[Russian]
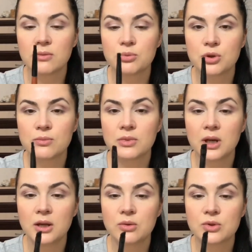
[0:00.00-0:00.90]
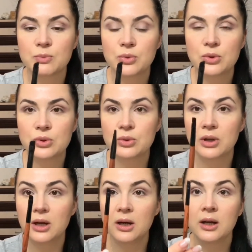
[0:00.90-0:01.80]
В общем, я ее использую
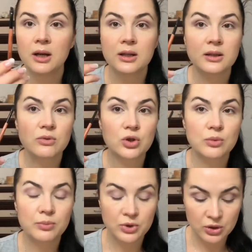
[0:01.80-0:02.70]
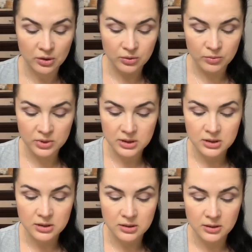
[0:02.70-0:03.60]
для того, чтобы подчеркнуть
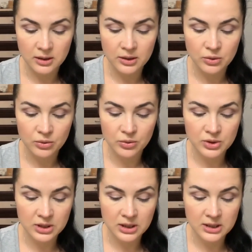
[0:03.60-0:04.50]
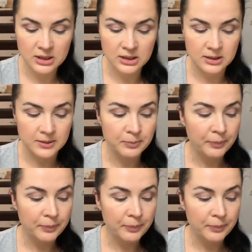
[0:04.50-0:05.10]
э, линию роста ресниц.